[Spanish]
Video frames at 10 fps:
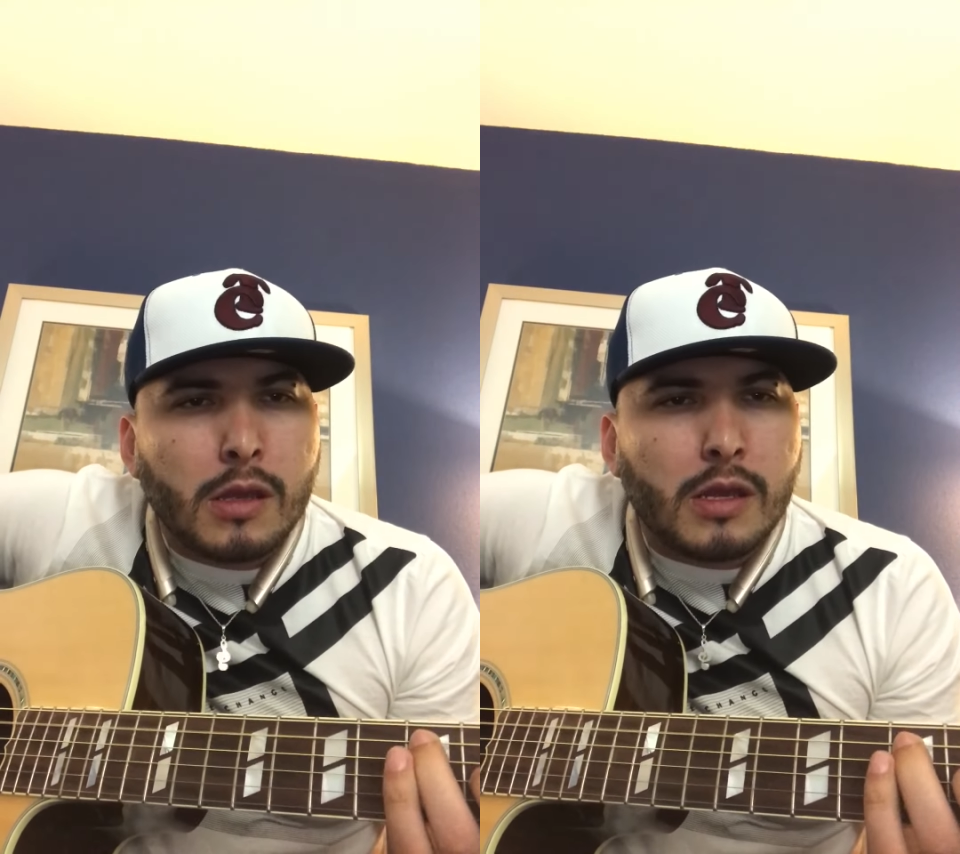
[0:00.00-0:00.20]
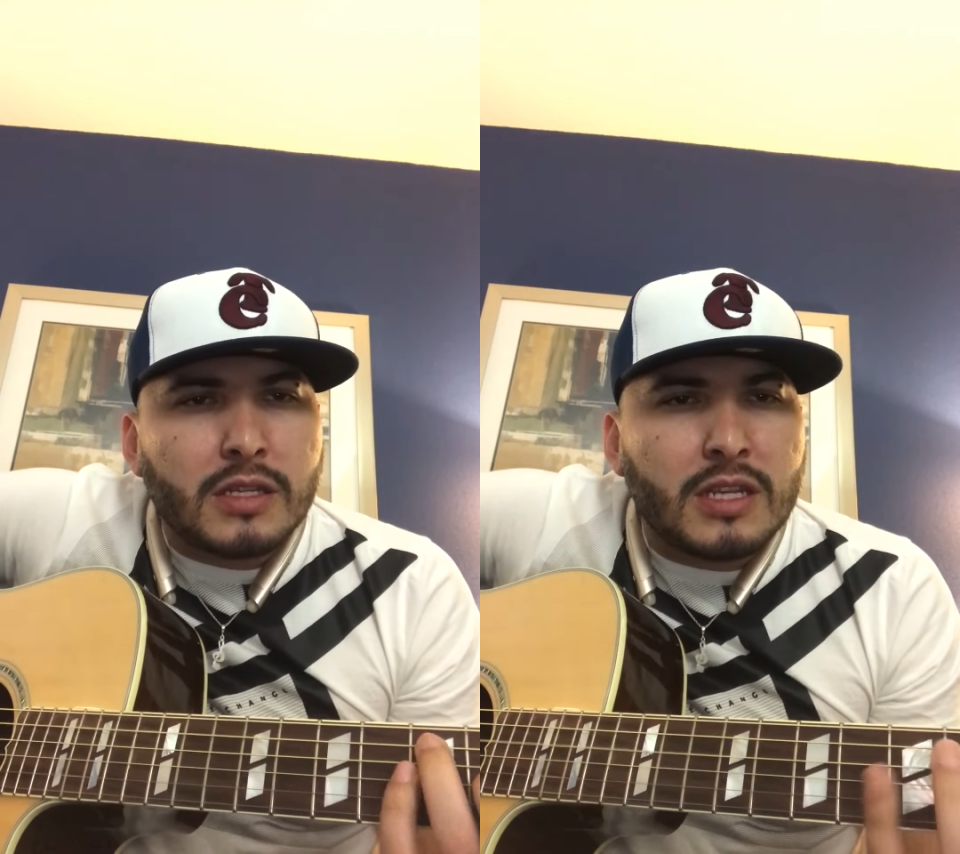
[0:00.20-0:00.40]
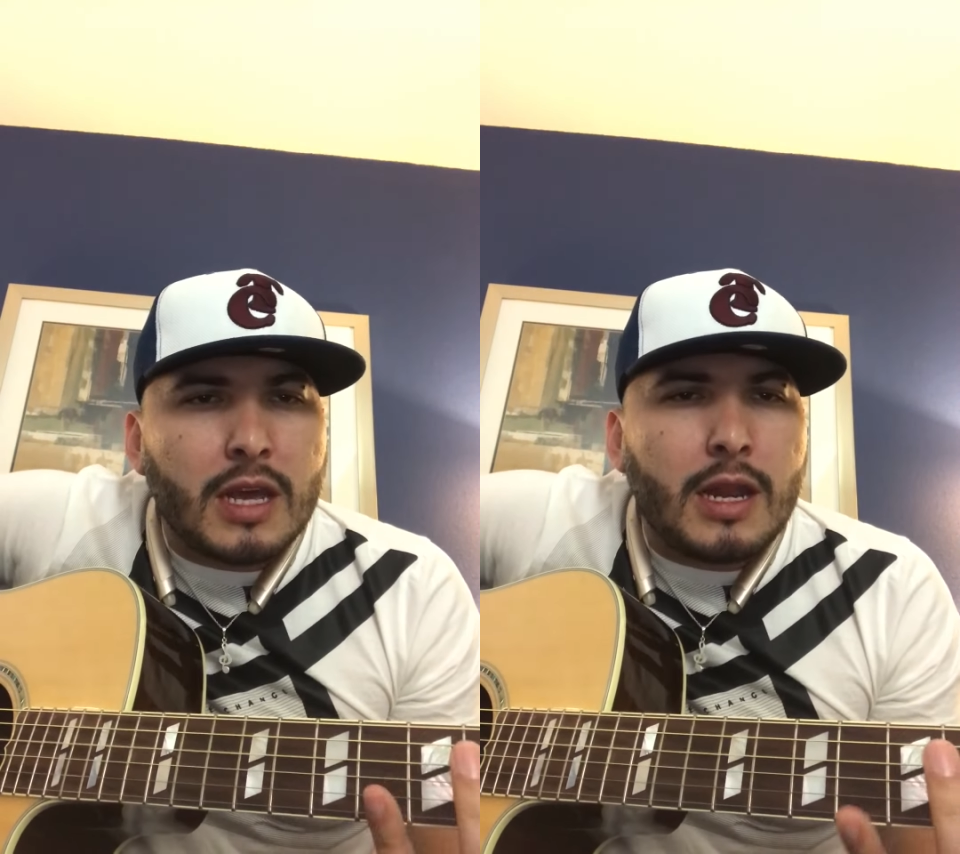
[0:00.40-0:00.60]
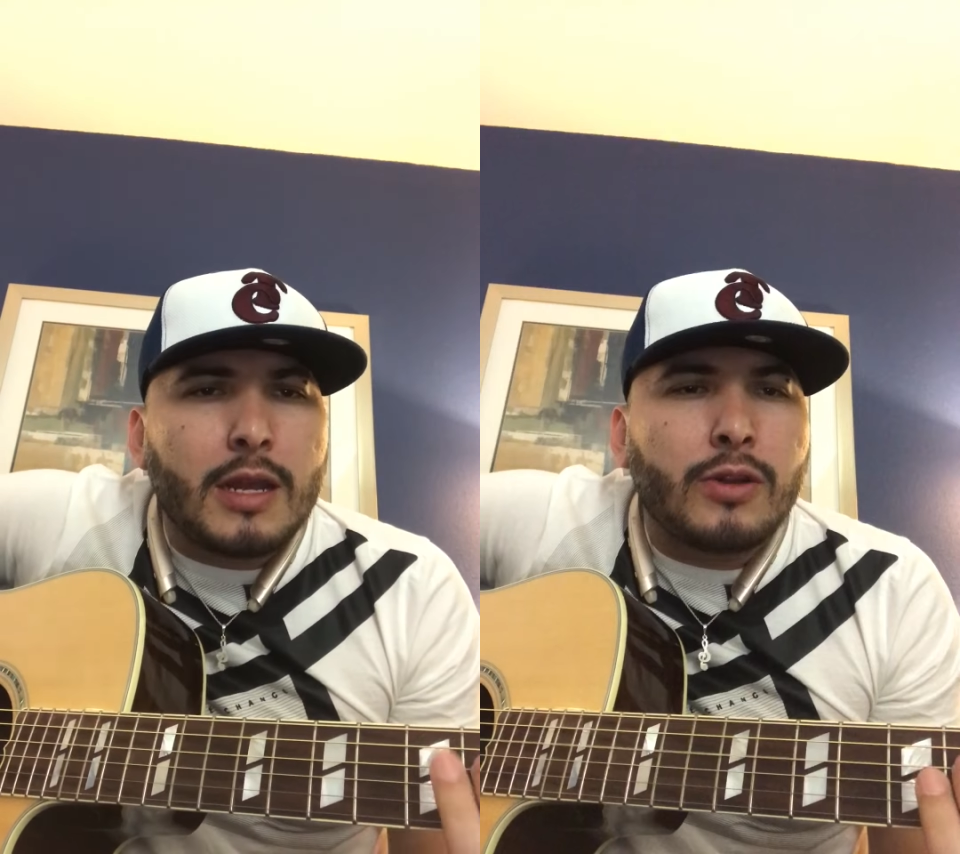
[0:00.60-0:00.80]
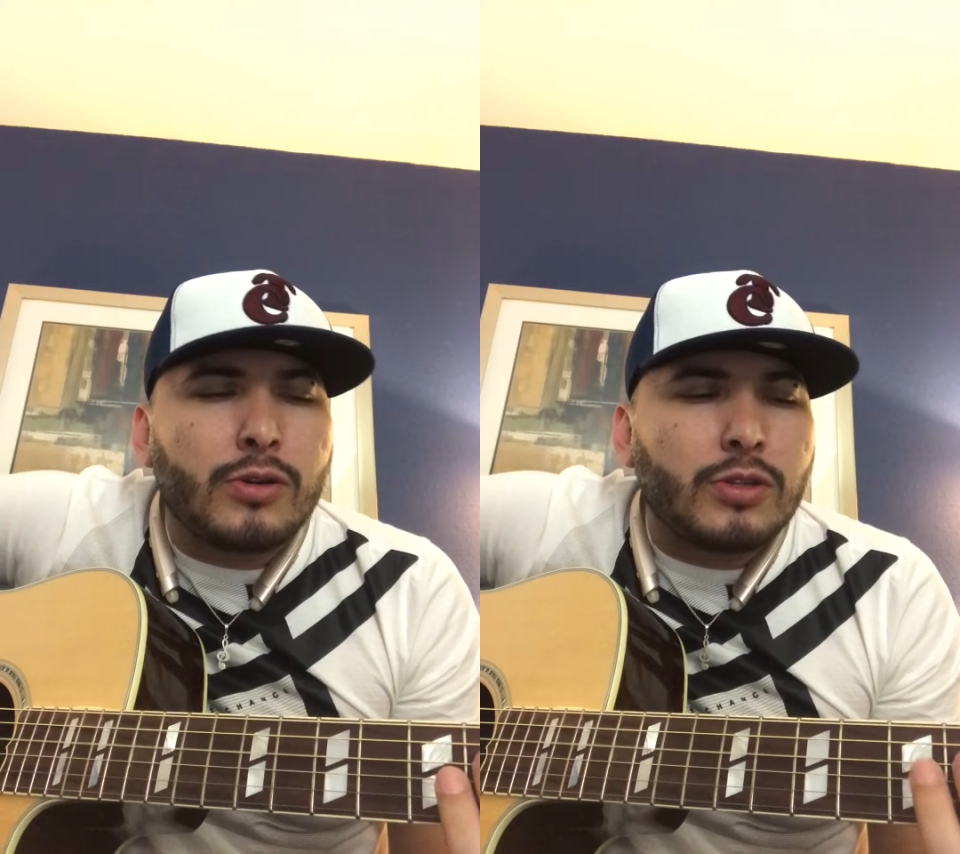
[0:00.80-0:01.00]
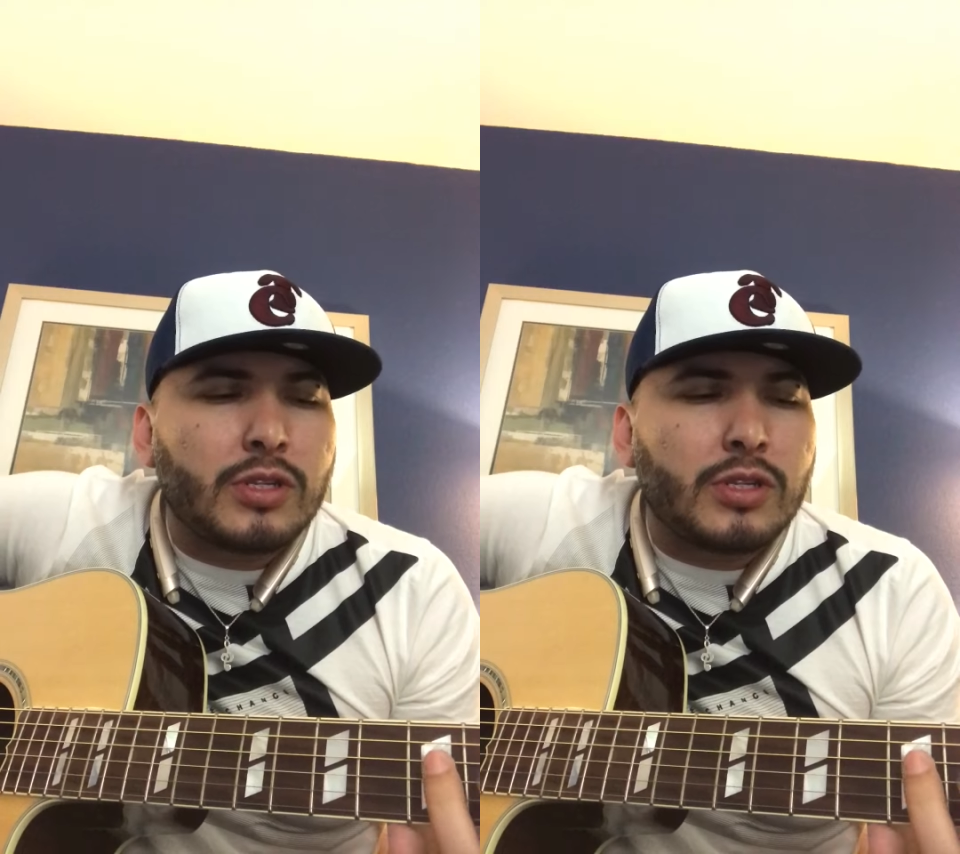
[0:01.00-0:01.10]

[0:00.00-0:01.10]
Quisiera no